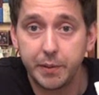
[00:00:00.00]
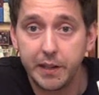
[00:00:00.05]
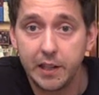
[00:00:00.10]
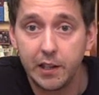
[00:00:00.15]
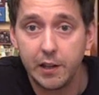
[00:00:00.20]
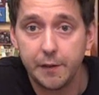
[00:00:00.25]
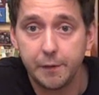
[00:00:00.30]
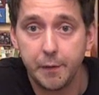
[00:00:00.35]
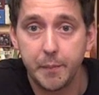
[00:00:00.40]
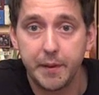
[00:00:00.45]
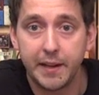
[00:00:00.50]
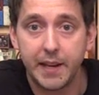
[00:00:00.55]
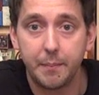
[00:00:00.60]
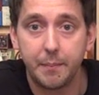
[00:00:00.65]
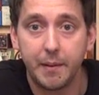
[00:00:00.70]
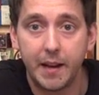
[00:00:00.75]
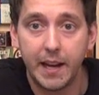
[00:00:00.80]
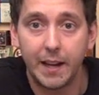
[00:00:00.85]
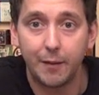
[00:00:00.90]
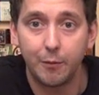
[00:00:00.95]
Spielhilfe mit
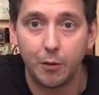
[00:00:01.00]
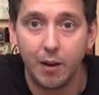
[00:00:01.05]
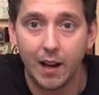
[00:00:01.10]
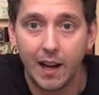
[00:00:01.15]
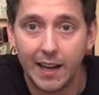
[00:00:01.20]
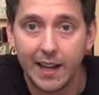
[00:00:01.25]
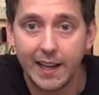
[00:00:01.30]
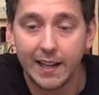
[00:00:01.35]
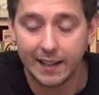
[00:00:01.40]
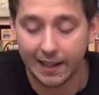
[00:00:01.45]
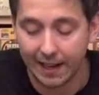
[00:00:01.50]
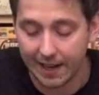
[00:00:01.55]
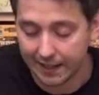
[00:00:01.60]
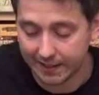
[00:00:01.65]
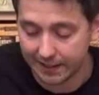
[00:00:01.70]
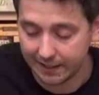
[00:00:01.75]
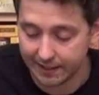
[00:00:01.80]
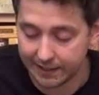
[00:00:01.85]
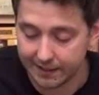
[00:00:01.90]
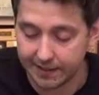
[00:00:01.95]
dabei, wo alle
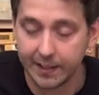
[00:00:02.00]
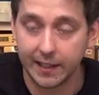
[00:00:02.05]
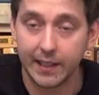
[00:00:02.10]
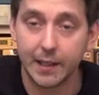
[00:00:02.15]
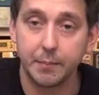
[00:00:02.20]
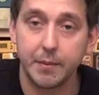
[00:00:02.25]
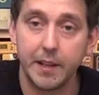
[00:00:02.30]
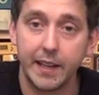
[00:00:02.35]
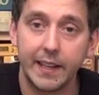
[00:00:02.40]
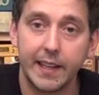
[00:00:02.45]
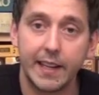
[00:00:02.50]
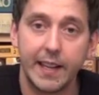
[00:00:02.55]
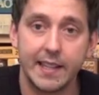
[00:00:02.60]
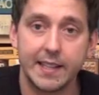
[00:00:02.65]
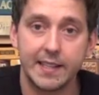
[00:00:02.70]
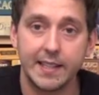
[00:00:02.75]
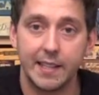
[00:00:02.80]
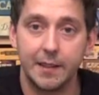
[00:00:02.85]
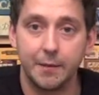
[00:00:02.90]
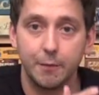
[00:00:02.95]
Karten, die es hier gibt,
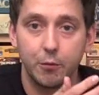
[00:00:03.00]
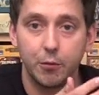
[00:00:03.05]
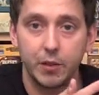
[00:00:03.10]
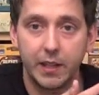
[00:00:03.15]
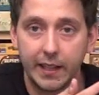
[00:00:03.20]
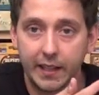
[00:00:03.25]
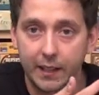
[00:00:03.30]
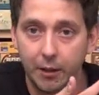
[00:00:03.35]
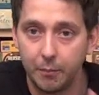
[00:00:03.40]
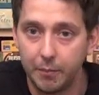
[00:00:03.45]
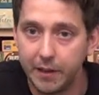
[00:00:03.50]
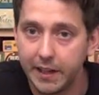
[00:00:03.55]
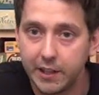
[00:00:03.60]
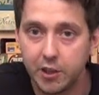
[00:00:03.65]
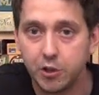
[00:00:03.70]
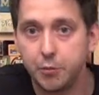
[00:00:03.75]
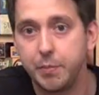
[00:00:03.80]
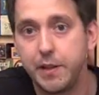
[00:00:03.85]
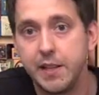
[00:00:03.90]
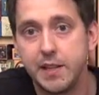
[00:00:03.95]
erklärt sind, wo der
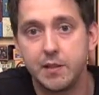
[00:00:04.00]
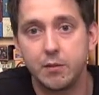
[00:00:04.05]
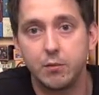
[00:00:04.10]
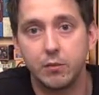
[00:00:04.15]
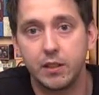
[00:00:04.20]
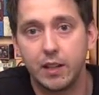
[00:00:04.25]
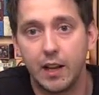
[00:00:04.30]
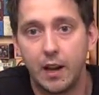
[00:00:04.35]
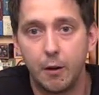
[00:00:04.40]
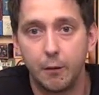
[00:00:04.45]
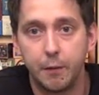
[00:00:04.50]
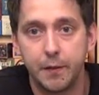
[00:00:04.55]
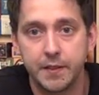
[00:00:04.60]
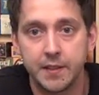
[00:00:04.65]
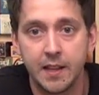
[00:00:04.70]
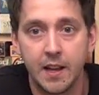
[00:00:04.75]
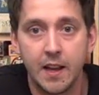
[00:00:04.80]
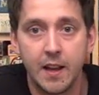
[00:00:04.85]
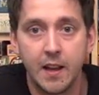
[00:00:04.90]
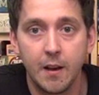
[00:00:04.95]
komplette Spielzug drauf
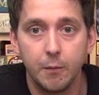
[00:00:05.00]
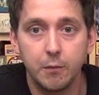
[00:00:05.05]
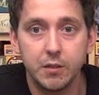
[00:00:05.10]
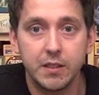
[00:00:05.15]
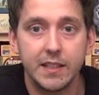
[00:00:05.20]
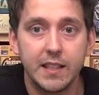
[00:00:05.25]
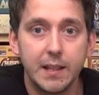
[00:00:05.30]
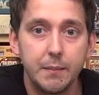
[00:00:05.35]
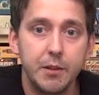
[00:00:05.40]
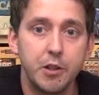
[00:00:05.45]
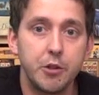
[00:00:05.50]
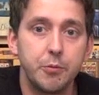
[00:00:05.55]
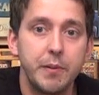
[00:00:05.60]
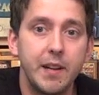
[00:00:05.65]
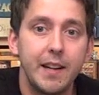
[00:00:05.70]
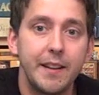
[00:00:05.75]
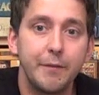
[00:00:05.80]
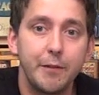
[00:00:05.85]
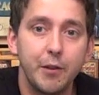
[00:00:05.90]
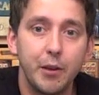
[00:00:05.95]
ist, wo sich die
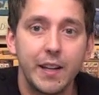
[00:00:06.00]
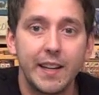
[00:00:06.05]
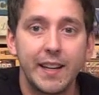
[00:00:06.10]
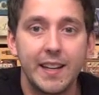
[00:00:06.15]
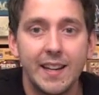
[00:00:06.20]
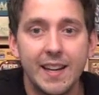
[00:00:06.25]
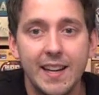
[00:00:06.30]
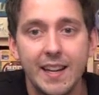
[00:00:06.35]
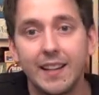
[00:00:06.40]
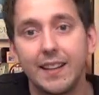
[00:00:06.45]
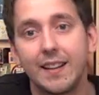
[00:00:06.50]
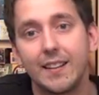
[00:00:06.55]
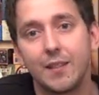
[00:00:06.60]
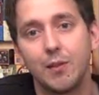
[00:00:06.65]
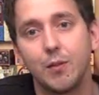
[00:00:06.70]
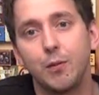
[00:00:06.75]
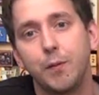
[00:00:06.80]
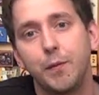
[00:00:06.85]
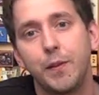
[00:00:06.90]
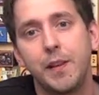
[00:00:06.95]
Mitspieler wirklich nicht
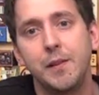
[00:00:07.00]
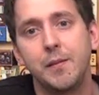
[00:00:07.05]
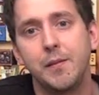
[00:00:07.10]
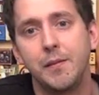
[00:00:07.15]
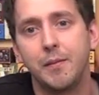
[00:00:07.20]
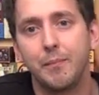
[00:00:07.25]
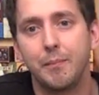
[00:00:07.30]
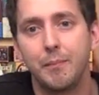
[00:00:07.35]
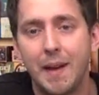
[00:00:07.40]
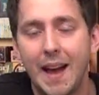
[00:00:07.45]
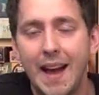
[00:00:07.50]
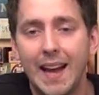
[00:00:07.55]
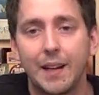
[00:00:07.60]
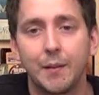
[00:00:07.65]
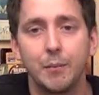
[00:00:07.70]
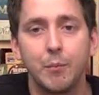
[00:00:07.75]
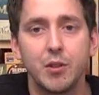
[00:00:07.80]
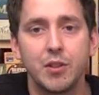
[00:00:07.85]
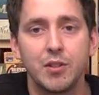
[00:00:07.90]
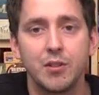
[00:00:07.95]
so viel
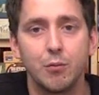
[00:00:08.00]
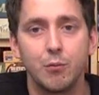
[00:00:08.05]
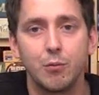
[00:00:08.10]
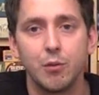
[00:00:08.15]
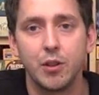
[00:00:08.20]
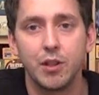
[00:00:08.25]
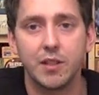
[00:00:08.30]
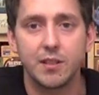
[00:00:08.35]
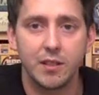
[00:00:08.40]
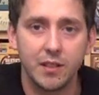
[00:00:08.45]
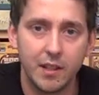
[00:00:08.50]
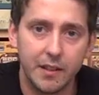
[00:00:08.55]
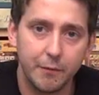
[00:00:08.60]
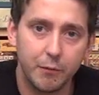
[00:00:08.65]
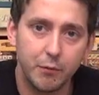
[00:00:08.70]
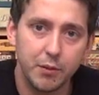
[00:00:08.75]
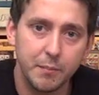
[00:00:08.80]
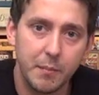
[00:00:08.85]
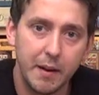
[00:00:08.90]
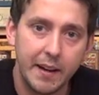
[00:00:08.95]
merken müssen unnütz,
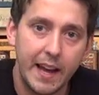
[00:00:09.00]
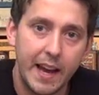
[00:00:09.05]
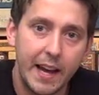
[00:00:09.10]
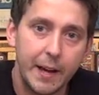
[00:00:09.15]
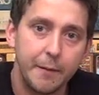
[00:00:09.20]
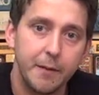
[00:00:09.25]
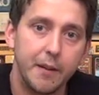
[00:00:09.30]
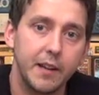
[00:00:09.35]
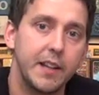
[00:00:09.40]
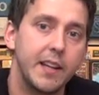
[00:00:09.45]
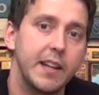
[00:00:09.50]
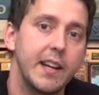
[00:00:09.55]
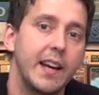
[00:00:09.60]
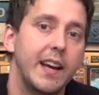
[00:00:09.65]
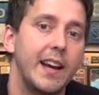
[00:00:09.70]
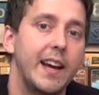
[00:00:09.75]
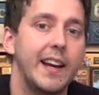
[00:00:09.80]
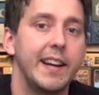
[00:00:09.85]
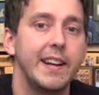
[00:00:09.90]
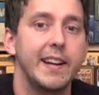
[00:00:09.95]
sondern wo man einfach
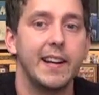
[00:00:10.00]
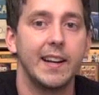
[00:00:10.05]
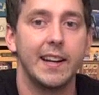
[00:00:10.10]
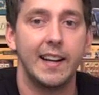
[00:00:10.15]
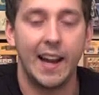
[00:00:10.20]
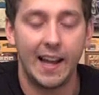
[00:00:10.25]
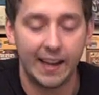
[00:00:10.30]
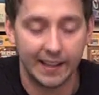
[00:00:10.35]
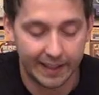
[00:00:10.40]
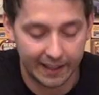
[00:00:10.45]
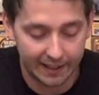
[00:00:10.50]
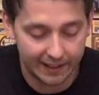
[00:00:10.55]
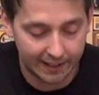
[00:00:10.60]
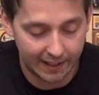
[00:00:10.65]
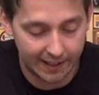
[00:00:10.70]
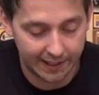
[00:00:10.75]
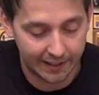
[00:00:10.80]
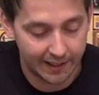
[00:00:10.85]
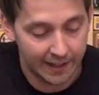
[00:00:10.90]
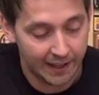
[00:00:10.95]
jeder Reihe nach lang gehen
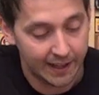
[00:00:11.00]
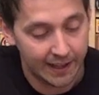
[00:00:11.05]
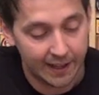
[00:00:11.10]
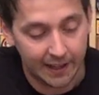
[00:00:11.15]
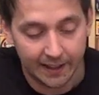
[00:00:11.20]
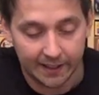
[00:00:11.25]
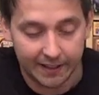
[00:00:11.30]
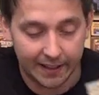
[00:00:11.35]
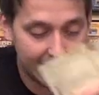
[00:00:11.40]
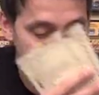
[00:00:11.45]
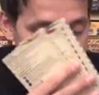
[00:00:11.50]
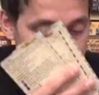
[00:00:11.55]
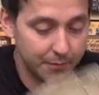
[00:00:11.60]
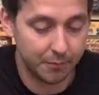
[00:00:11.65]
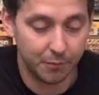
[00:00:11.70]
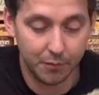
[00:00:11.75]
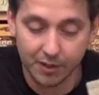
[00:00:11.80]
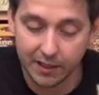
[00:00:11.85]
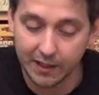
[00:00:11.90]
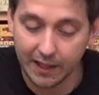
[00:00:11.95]
kann.
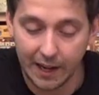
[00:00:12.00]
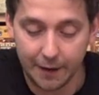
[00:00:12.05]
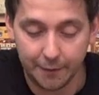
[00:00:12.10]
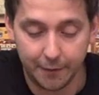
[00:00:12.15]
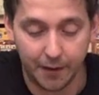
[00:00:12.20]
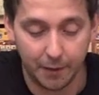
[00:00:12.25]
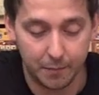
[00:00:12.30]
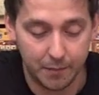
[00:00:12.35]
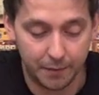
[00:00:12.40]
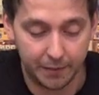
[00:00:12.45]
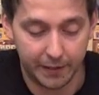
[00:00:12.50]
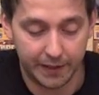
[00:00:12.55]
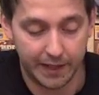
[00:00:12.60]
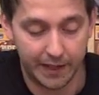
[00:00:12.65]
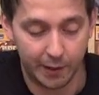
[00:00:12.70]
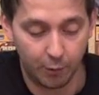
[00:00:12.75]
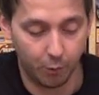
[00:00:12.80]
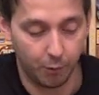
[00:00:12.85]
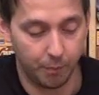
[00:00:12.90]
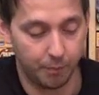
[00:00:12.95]
Das muss ich einfach immer wieder
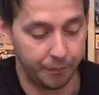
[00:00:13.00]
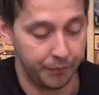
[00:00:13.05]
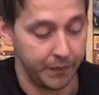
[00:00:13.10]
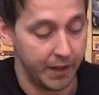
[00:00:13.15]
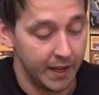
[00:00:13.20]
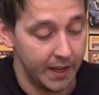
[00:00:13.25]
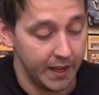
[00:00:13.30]
loben.